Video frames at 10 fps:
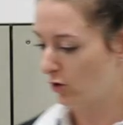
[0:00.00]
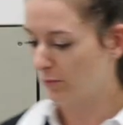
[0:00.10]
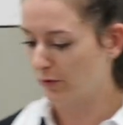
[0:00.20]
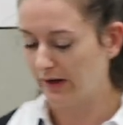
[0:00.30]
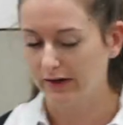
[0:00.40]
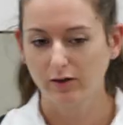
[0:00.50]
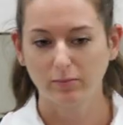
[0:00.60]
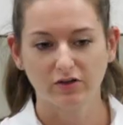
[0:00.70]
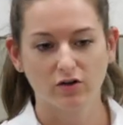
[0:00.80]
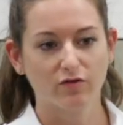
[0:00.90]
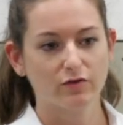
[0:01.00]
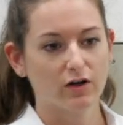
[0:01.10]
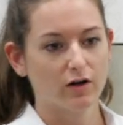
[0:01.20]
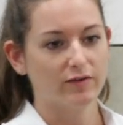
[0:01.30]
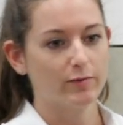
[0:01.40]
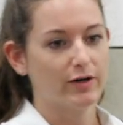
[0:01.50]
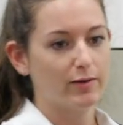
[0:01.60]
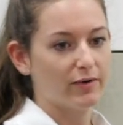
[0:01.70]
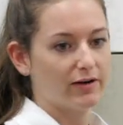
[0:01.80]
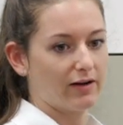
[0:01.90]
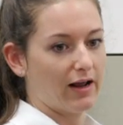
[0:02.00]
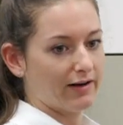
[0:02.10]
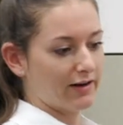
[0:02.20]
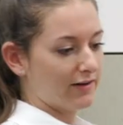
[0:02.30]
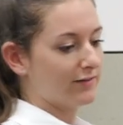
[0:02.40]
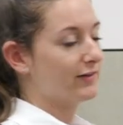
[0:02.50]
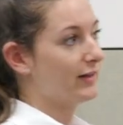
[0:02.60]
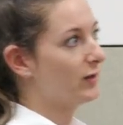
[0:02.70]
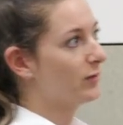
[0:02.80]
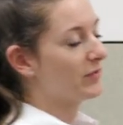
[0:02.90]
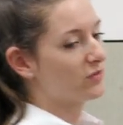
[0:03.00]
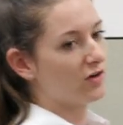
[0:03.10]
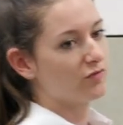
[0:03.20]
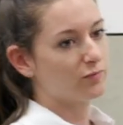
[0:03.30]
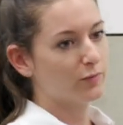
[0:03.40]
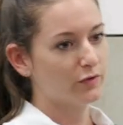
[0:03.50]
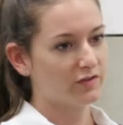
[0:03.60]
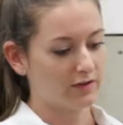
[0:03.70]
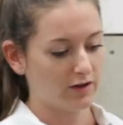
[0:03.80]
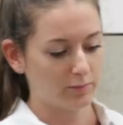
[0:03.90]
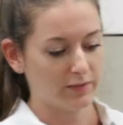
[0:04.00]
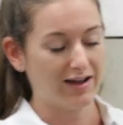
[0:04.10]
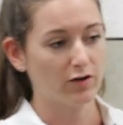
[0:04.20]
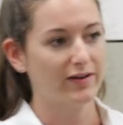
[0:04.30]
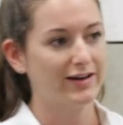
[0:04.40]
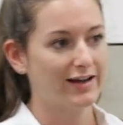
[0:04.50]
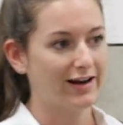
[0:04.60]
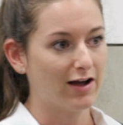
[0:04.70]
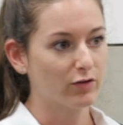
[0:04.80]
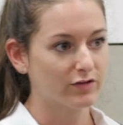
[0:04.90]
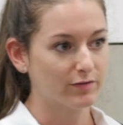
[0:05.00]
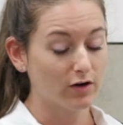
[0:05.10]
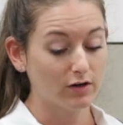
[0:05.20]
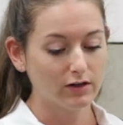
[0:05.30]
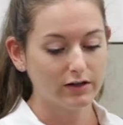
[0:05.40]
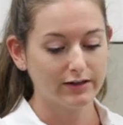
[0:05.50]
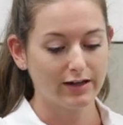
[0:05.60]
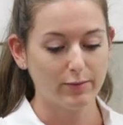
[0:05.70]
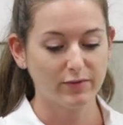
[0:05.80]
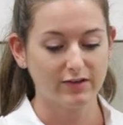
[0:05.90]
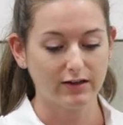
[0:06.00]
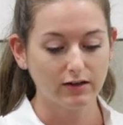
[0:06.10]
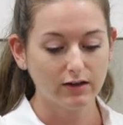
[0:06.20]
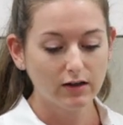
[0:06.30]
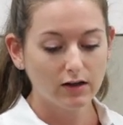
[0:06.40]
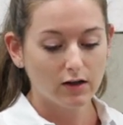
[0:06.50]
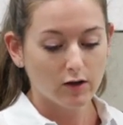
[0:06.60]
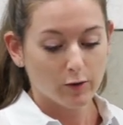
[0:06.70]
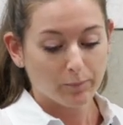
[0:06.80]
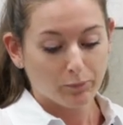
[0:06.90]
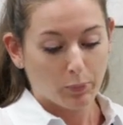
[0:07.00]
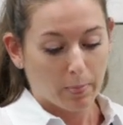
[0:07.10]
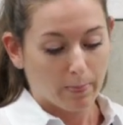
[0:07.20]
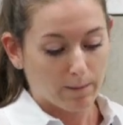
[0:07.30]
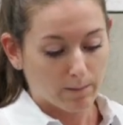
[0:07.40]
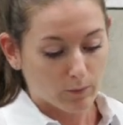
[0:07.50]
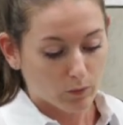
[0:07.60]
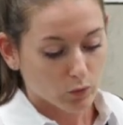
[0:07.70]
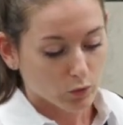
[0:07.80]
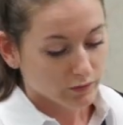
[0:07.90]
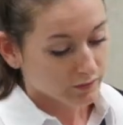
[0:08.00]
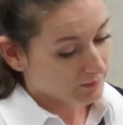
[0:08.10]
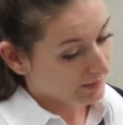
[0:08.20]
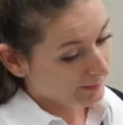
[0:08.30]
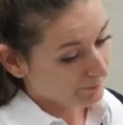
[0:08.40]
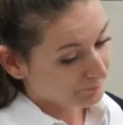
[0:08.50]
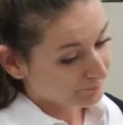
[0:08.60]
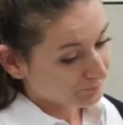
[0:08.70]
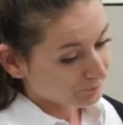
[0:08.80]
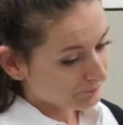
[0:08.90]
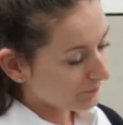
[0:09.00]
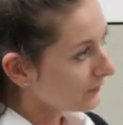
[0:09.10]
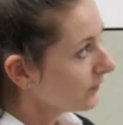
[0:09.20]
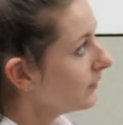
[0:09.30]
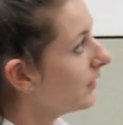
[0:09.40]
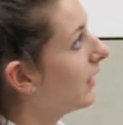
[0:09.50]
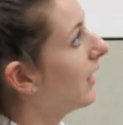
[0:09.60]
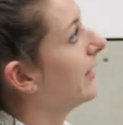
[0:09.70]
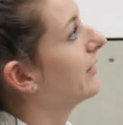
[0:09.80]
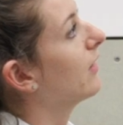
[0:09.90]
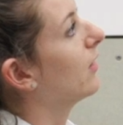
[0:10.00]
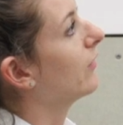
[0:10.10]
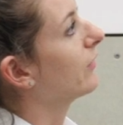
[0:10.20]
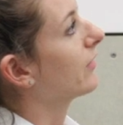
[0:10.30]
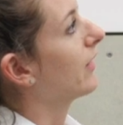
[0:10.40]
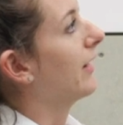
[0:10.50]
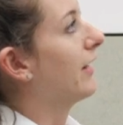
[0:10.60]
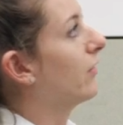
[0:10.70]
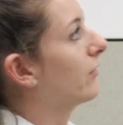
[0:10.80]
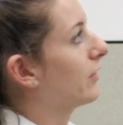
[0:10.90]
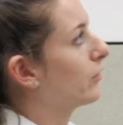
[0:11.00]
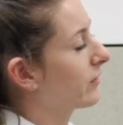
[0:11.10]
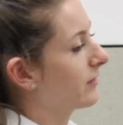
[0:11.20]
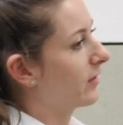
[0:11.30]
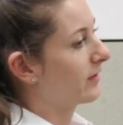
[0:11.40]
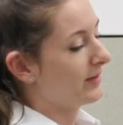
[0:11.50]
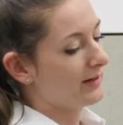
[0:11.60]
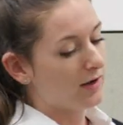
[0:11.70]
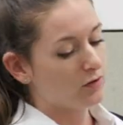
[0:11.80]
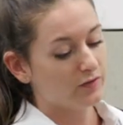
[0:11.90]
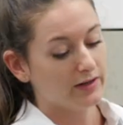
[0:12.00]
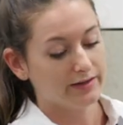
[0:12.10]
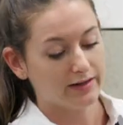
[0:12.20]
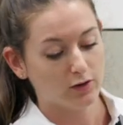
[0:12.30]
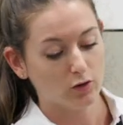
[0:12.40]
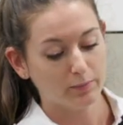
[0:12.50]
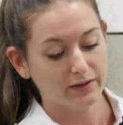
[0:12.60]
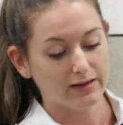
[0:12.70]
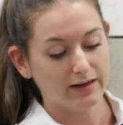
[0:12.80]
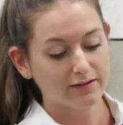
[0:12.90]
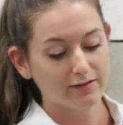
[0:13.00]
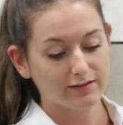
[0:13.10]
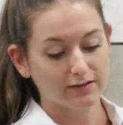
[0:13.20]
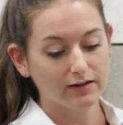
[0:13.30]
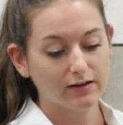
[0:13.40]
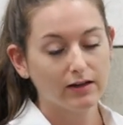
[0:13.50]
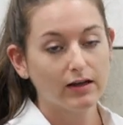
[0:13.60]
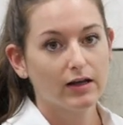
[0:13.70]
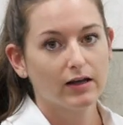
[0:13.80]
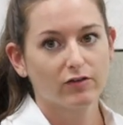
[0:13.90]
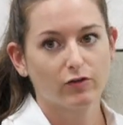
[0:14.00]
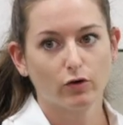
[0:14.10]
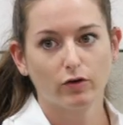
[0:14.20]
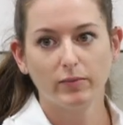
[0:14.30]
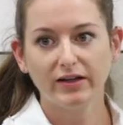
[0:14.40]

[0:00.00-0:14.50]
Komponenten beschaffen kann, wenn man immer ein Riesending beschaffen muss, dann hat man auch weniger Auswahl in dem Sinn. Und ähm, ein ander, eine andere Ursache sind auch fehlende Kompetenzen von